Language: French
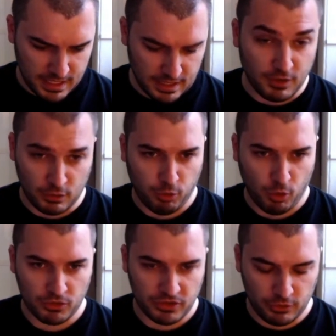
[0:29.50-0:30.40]
Euh, enfin,
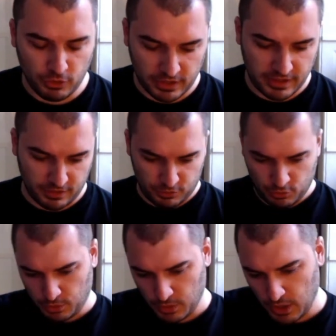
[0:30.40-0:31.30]
probablement celle de notre
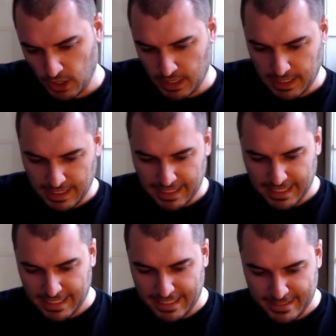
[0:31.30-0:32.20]
interview.
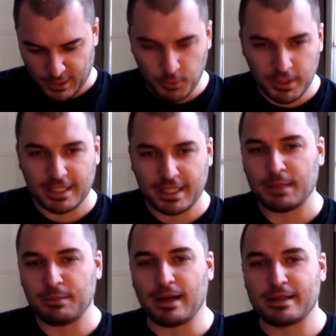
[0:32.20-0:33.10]
Et c'est un commentaire qui est
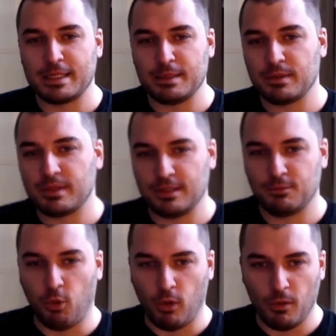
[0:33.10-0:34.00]
écrit par un type qui
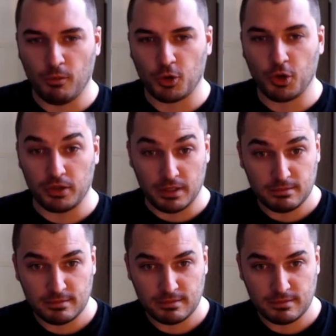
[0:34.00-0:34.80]
probablement me connaît